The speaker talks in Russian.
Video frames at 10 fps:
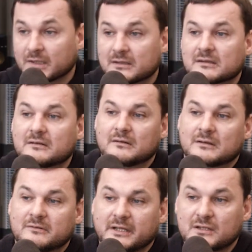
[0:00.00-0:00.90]
Э,
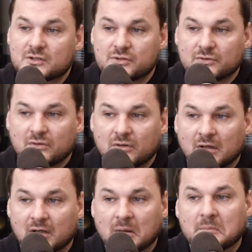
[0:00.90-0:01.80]
говорили,
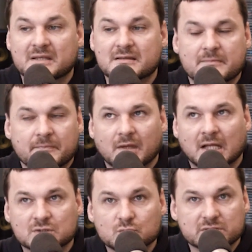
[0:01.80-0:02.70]
что
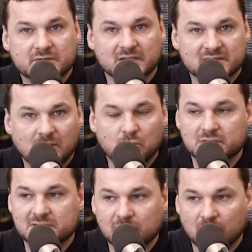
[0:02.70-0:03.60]
отсутствие
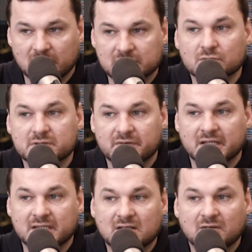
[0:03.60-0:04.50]
свободы слова, отсутствие
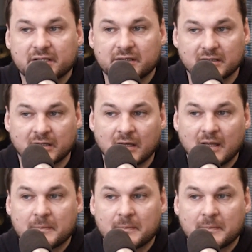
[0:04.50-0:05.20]
адекватной